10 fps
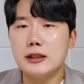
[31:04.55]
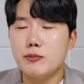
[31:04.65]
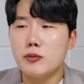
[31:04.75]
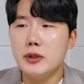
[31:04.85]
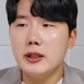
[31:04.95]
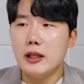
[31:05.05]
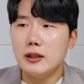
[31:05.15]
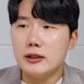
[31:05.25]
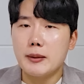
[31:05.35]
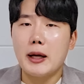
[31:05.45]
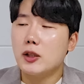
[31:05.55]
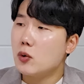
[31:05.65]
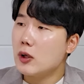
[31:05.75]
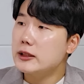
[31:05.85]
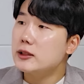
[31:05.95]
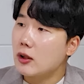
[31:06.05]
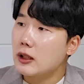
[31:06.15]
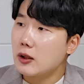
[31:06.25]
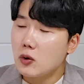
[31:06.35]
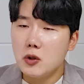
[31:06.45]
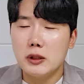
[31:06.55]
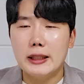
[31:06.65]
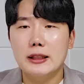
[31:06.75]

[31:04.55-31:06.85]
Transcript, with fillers: 제품이 이제 마이크론까지 늘어났고